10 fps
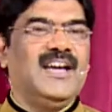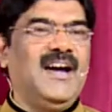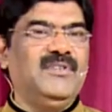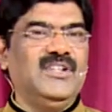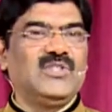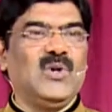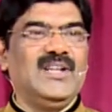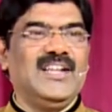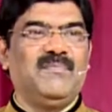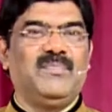அப்படின்னு
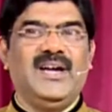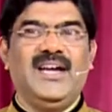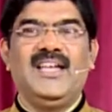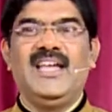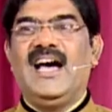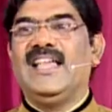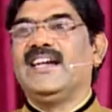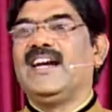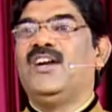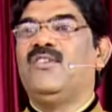சொல்கிறப்ப
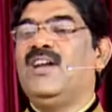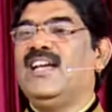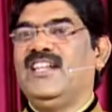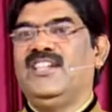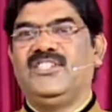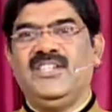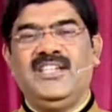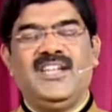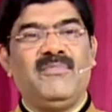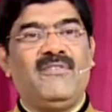அதை கடவுளாக நினச்சி
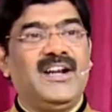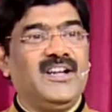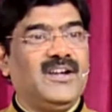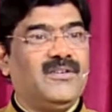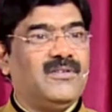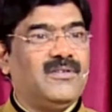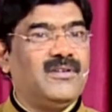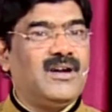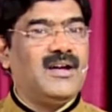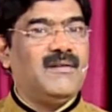நம்ம வணங்குறோம்
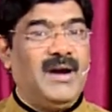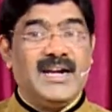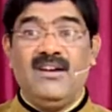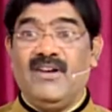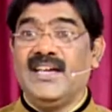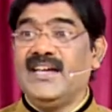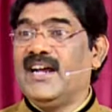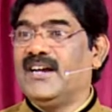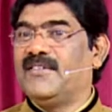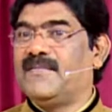மக்கள்
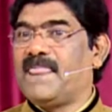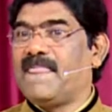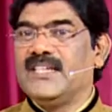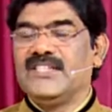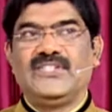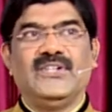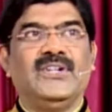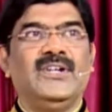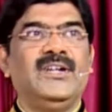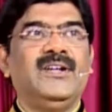வணங்குறாங்க ஸோ
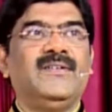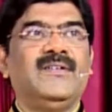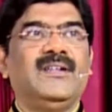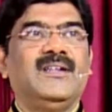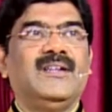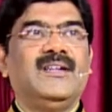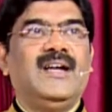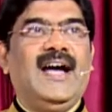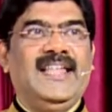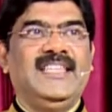
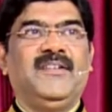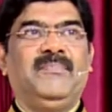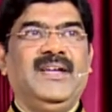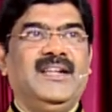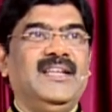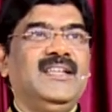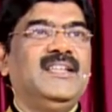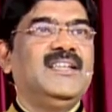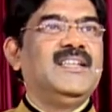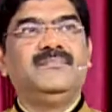அதுக்கு பேர்
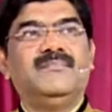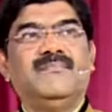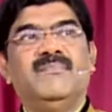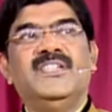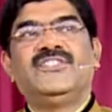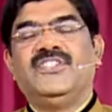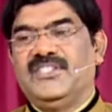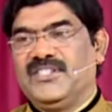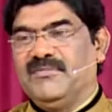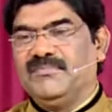
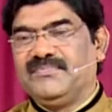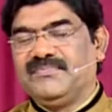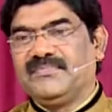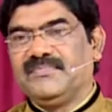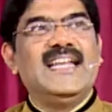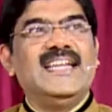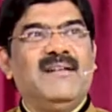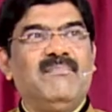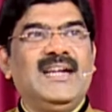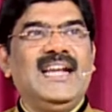மிஸ்டிசம்
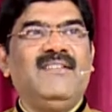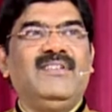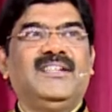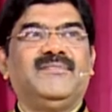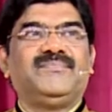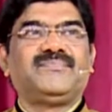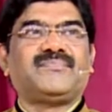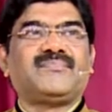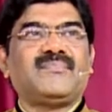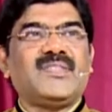நம்பர் லெவன்
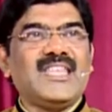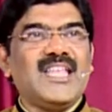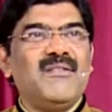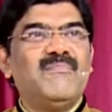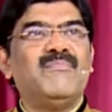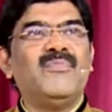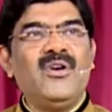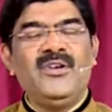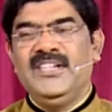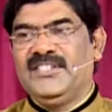
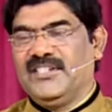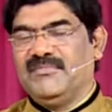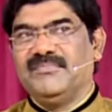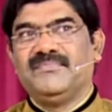monism,